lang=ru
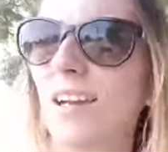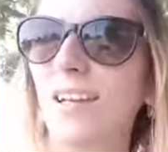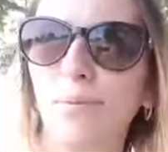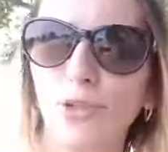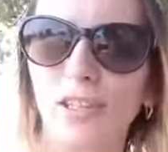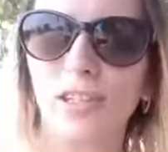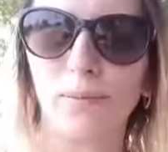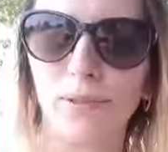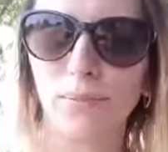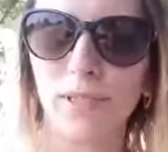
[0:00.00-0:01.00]
я вообще-то
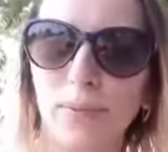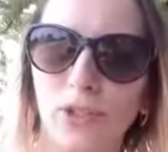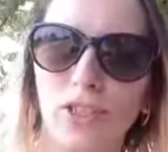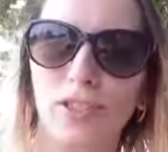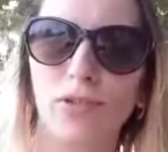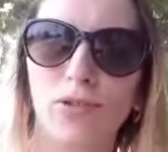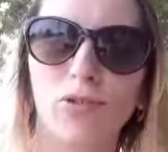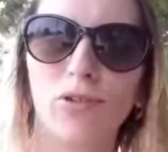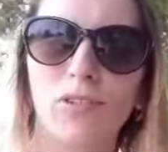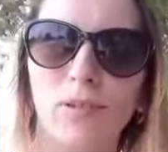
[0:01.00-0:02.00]
оптимист по жизни,
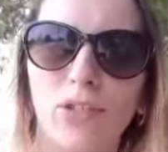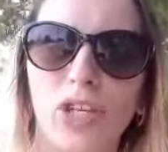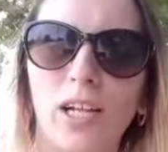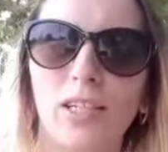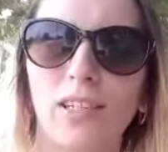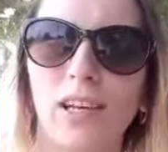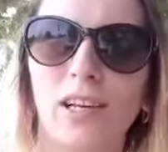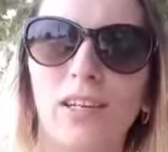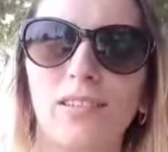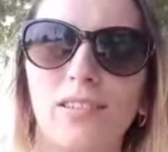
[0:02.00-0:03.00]
но замечала
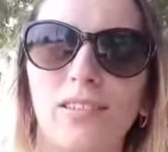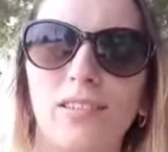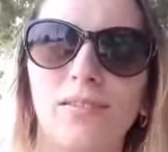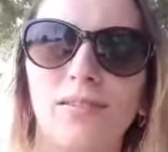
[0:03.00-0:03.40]
я эти